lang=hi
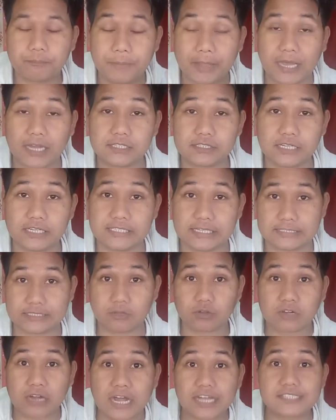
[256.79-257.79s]
प्यार दिया
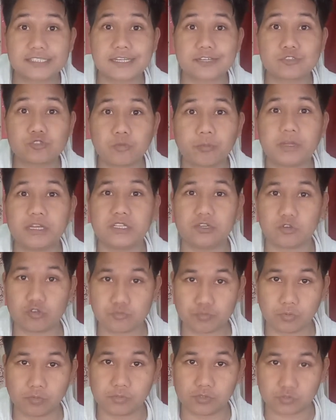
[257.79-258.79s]
जाता है और खासकर सुपर
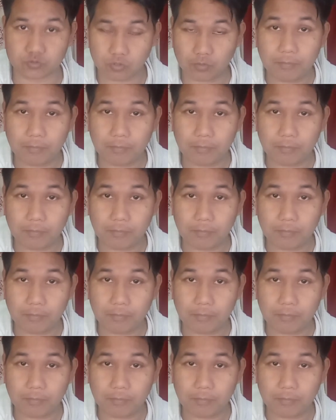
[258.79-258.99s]
हीरोज मूवीज